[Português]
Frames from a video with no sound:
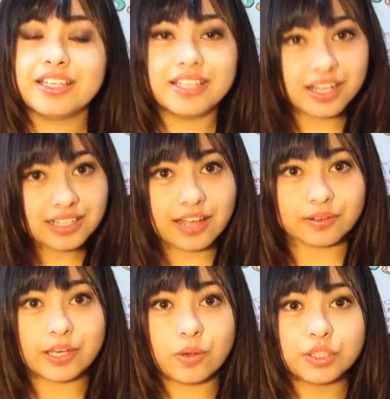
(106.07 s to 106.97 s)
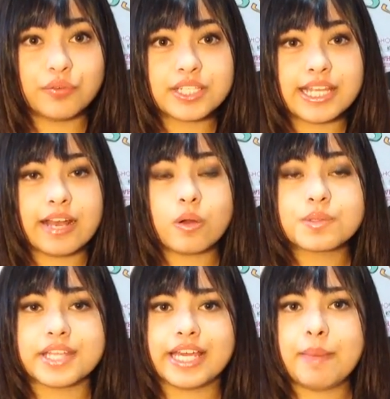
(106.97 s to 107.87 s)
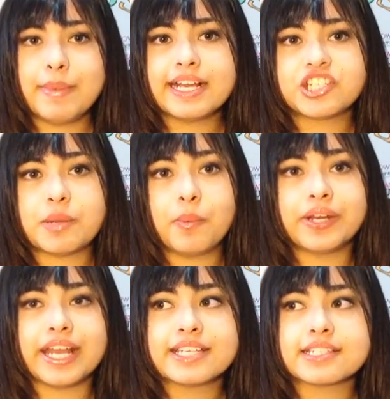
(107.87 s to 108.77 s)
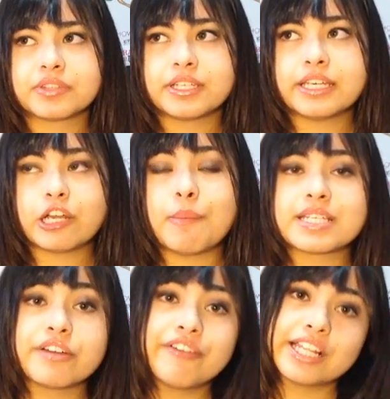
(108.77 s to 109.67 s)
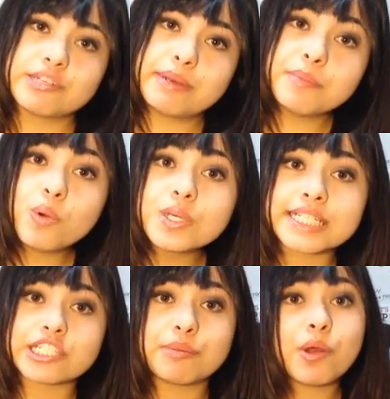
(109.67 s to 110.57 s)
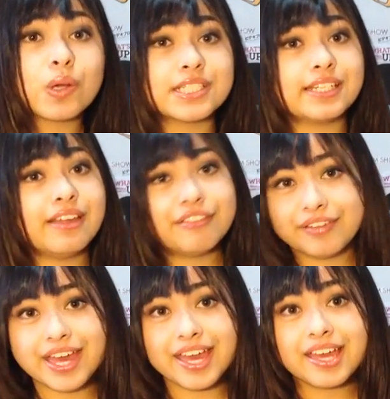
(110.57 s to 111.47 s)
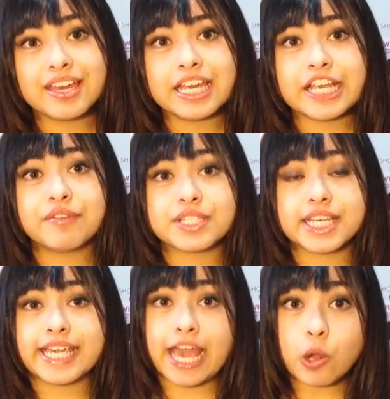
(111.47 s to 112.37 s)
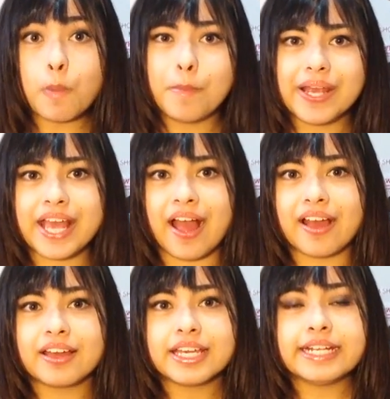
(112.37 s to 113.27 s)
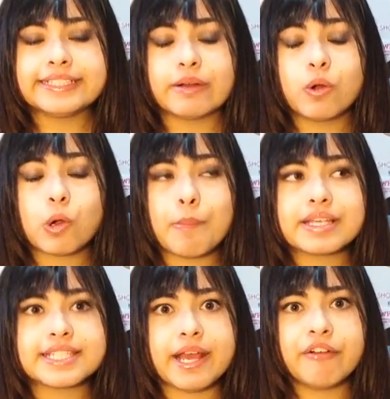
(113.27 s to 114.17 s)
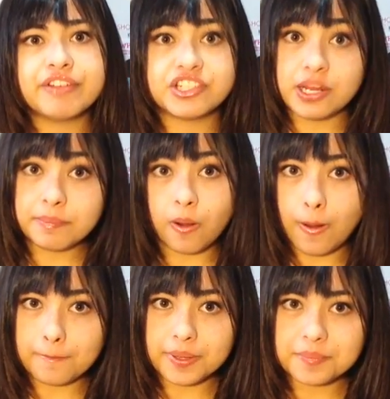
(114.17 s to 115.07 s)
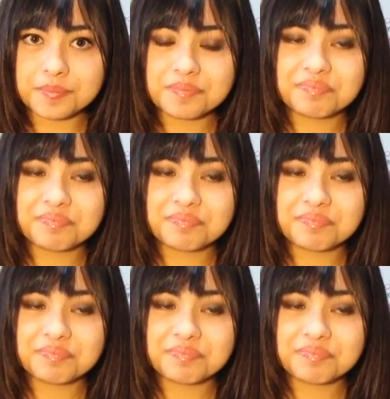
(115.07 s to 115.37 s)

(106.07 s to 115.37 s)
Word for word: E é claro que quando você consegue amigas japonesas, começam a falar sobre música, sobre coisas da TV, e você quer acompanhar. Então eu comecei a ouvir J-pop